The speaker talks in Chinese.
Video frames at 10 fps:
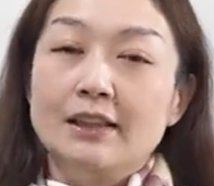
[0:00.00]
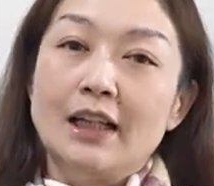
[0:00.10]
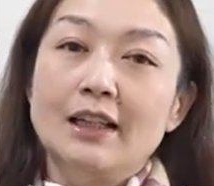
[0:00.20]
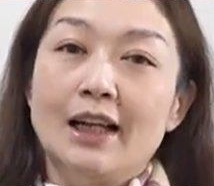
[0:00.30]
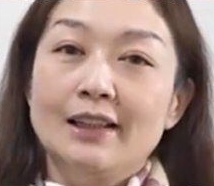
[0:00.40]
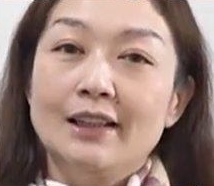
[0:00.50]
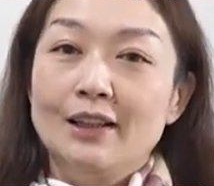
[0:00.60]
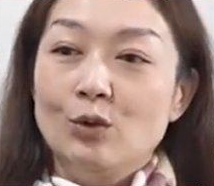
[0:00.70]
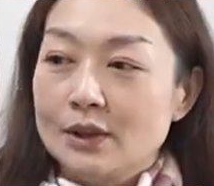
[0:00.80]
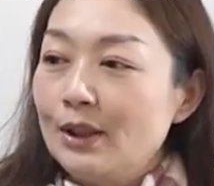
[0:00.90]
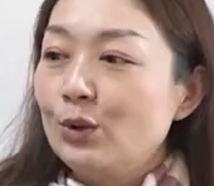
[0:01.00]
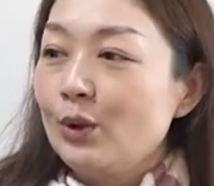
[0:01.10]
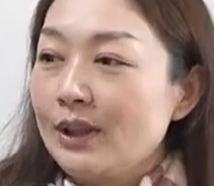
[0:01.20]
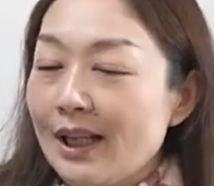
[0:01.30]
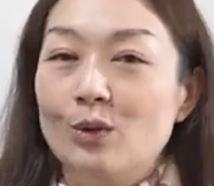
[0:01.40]
当然，我在
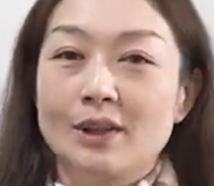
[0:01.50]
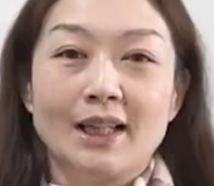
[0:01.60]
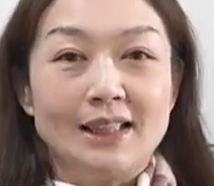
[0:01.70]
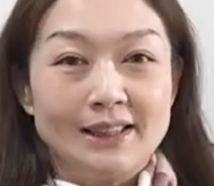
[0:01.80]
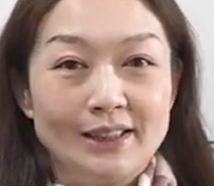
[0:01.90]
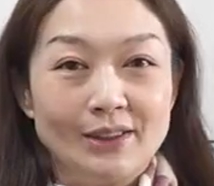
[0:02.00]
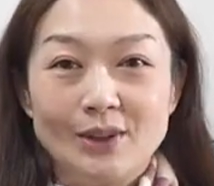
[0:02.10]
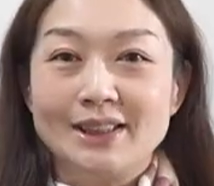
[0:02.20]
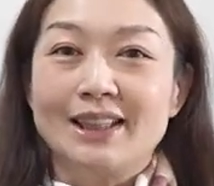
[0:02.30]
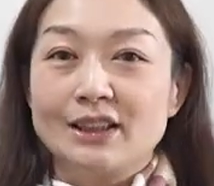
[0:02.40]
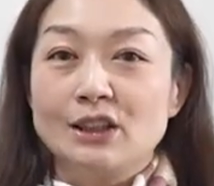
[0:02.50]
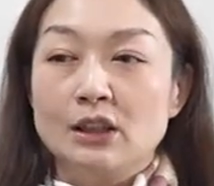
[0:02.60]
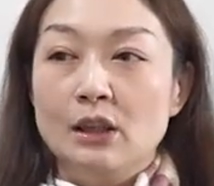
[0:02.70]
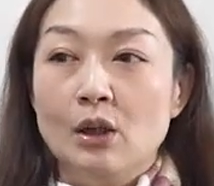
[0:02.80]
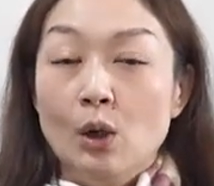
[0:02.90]
对待我的感情对象的
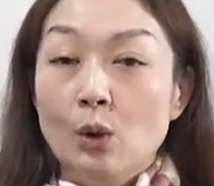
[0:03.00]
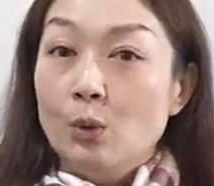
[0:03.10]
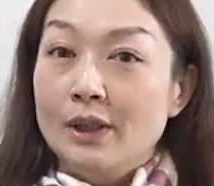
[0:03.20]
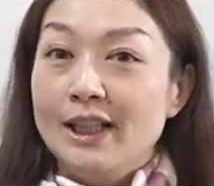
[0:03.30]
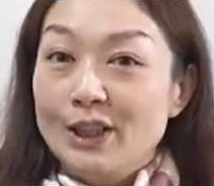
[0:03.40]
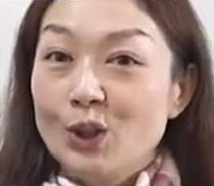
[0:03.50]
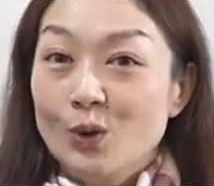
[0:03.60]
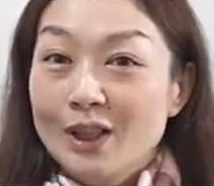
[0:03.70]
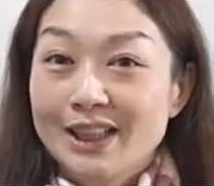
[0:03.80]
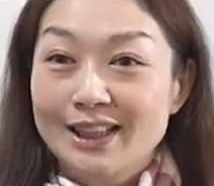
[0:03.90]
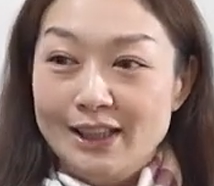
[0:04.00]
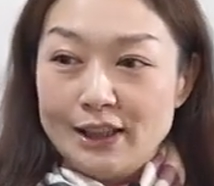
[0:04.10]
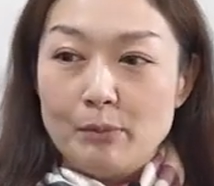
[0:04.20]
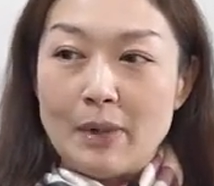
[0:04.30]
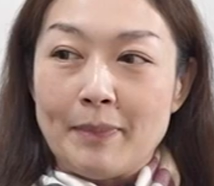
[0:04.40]
时候，我也有可能
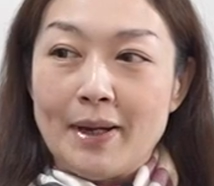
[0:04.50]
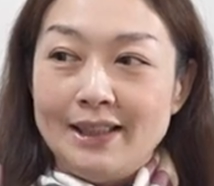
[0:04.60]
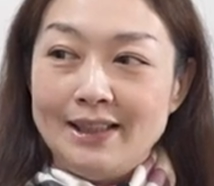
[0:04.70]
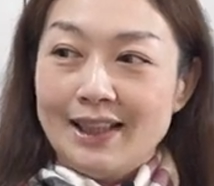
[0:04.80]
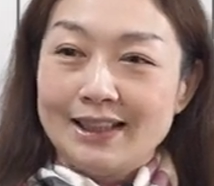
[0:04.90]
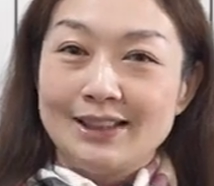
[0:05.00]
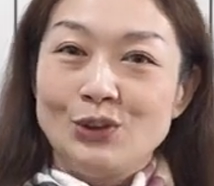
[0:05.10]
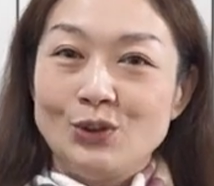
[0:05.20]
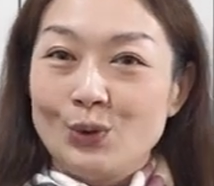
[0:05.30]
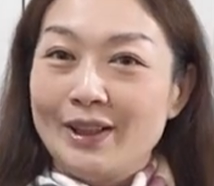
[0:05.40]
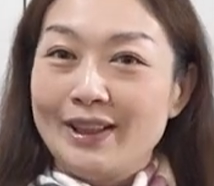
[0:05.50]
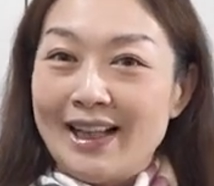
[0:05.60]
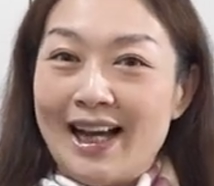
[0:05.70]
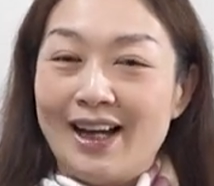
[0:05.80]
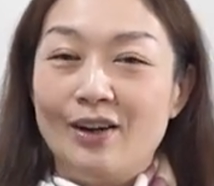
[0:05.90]
像爸爸一样的去对
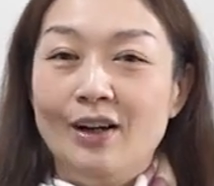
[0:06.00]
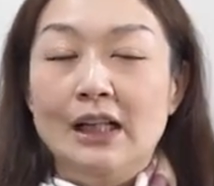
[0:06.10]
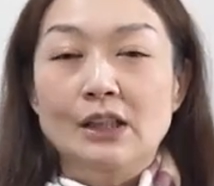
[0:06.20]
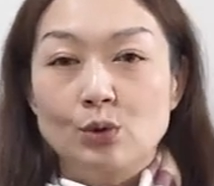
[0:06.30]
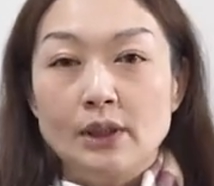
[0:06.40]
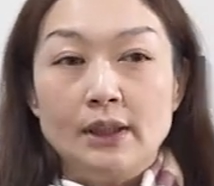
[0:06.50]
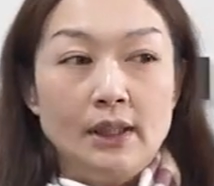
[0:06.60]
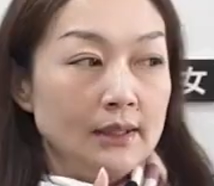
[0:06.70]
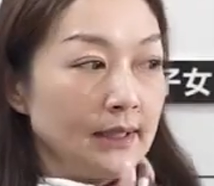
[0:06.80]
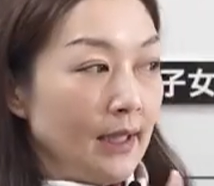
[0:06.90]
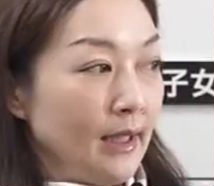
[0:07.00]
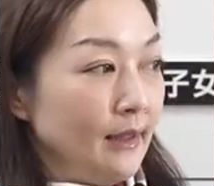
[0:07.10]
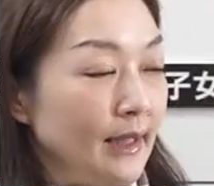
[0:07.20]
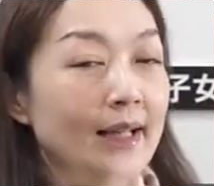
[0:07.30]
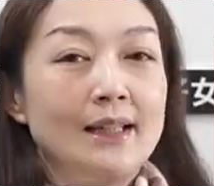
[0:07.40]
他哦。所以
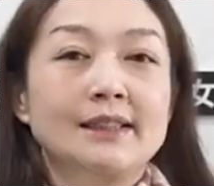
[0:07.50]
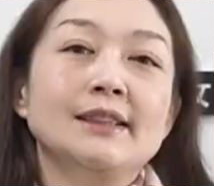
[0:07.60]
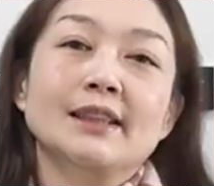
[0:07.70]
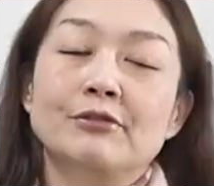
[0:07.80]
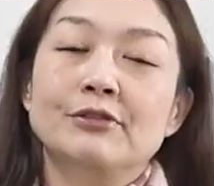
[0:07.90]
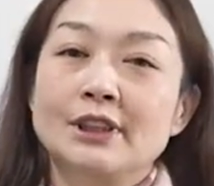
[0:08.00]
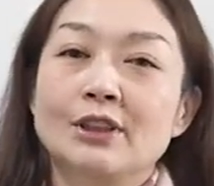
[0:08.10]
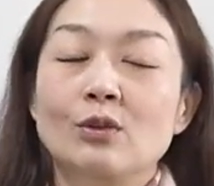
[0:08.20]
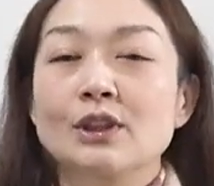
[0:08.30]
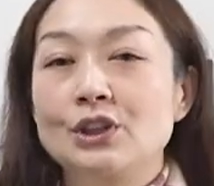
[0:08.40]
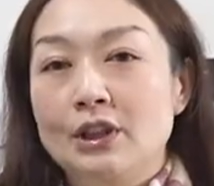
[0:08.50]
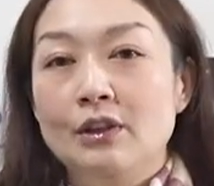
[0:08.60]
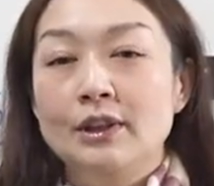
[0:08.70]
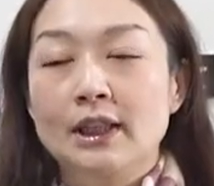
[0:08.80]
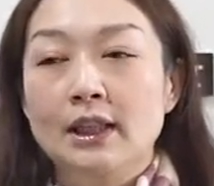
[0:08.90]
在太阳星在夫妻宫的时
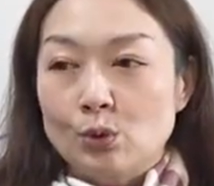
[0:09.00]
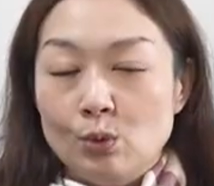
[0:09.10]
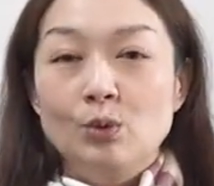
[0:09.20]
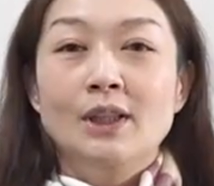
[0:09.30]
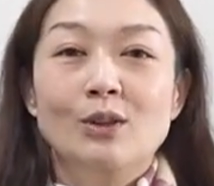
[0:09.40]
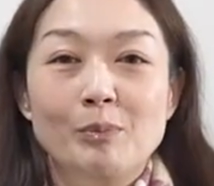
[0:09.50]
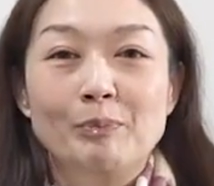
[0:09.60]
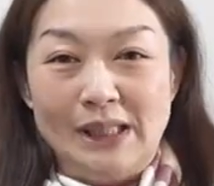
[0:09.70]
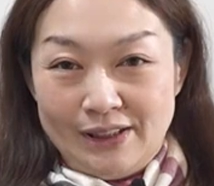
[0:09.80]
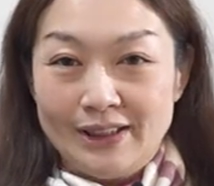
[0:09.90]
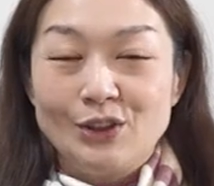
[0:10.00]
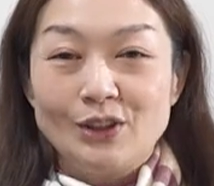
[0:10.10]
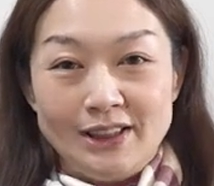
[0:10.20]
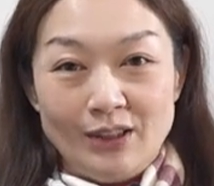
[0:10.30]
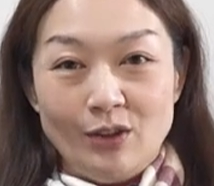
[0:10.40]
候呢，除了我本身就
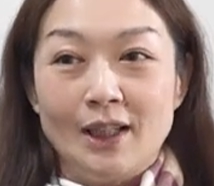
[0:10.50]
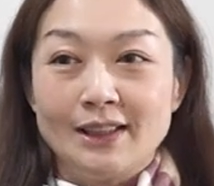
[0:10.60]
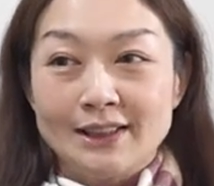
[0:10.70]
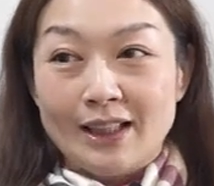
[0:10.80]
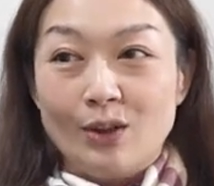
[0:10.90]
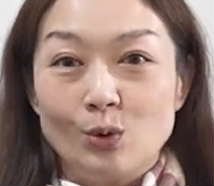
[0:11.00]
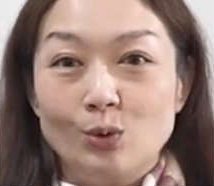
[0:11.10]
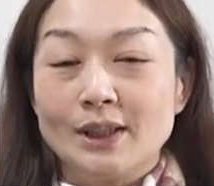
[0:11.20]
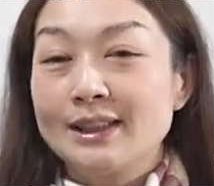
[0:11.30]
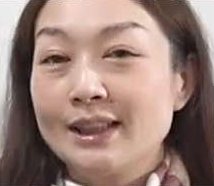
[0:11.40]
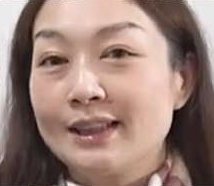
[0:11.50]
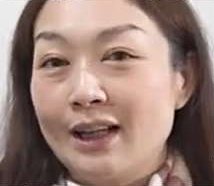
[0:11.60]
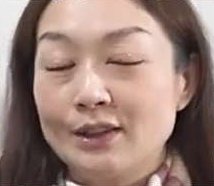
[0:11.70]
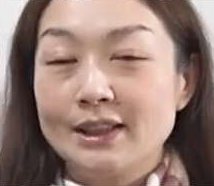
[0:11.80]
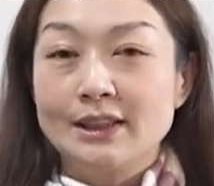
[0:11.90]
喜欢的照顾的这个
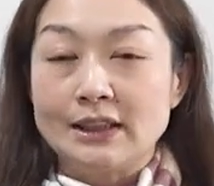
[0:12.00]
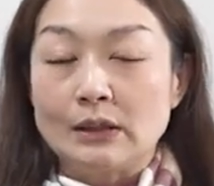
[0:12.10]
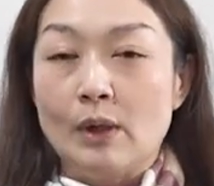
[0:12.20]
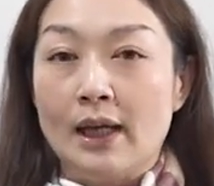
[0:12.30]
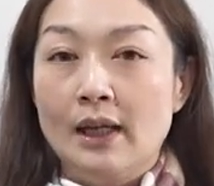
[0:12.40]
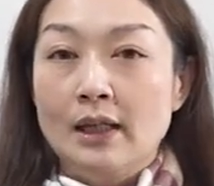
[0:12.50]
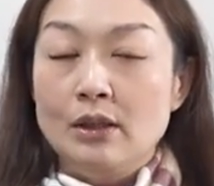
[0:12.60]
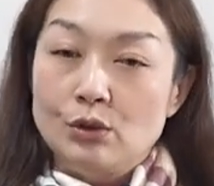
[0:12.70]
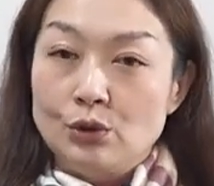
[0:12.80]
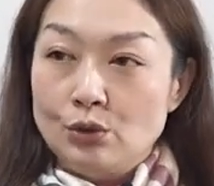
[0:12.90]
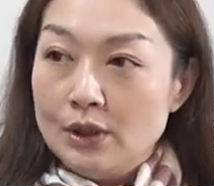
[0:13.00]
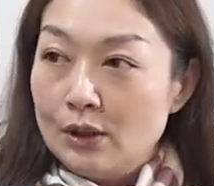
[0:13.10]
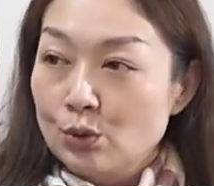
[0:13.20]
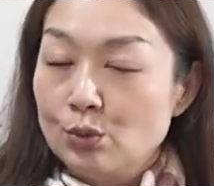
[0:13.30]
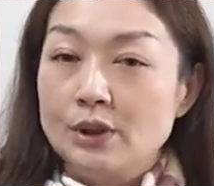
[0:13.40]
条件之外，有需
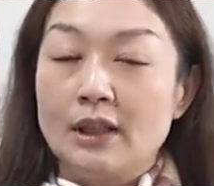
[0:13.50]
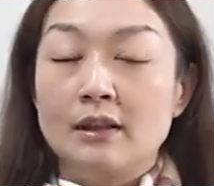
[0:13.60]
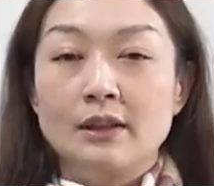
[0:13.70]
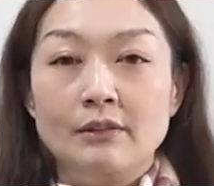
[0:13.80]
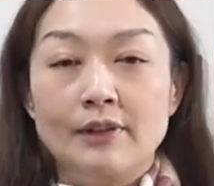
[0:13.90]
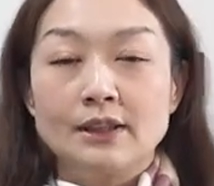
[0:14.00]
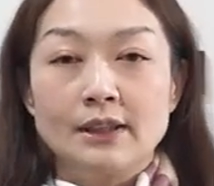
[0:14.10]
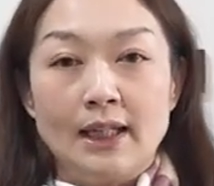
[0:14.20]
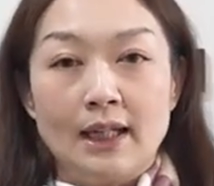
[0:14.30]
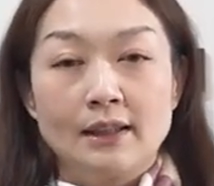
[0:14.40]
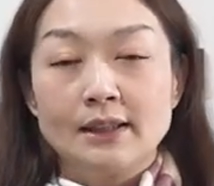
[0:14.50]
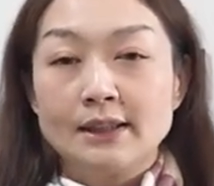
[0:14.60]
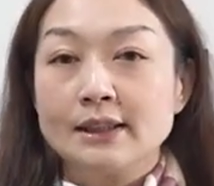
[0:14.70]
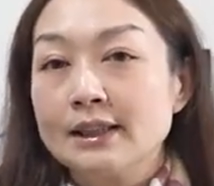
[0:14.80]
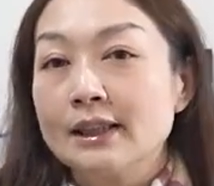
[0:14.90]
要注意到的地方是两个人
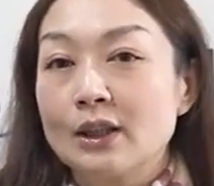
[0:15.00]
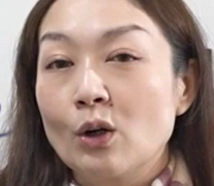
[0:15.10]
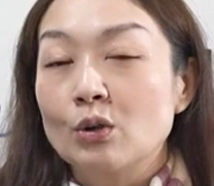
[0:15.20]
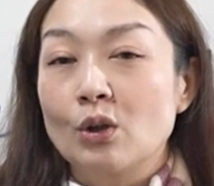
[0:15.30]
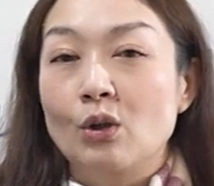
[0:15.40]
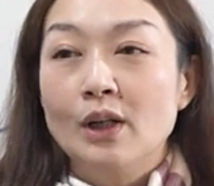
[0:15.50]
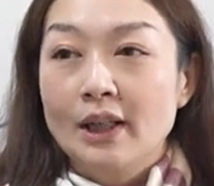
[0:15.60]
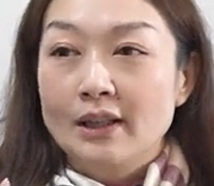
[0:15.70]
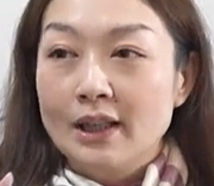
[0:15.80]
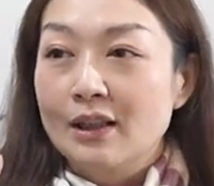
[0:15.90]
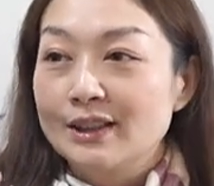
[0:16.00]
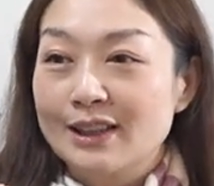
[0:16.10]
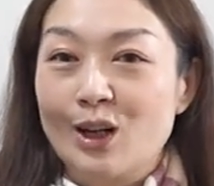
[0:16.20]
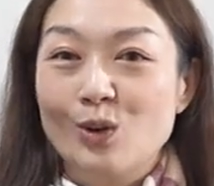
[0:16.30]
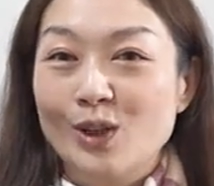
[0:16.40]
之间的沟通要
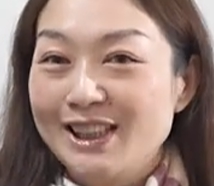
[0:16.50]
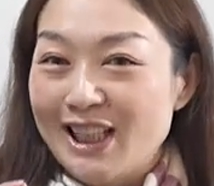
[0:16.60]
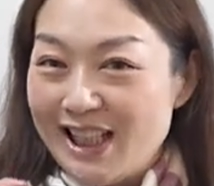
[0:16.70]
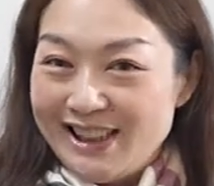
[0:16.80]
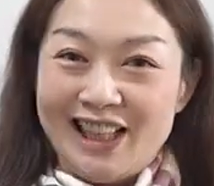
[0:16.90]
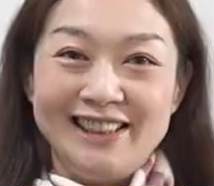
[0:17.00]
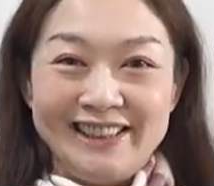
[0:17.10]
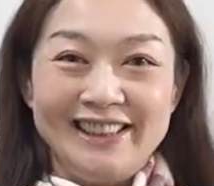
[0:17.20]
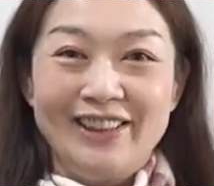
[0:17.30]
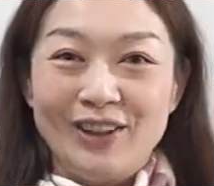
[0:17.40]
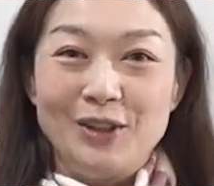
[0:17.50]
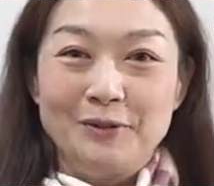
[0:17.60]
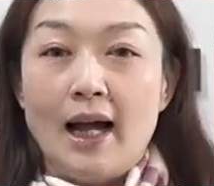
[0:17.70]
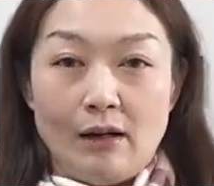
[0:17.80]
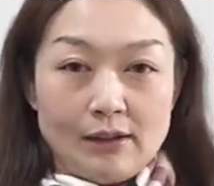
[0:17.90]
稍微加强一些哦。
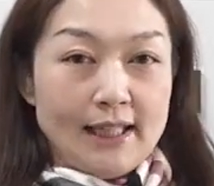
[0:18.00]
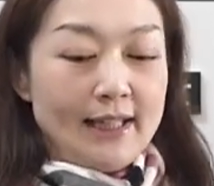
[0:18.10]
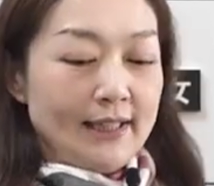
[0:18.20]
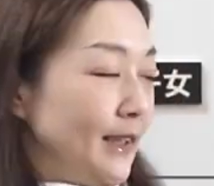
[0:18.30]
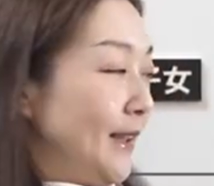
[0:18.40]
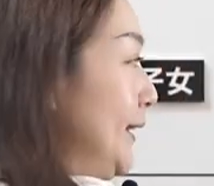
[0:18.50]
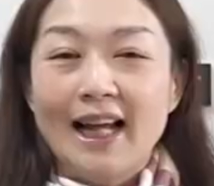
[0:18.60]
好，下一个。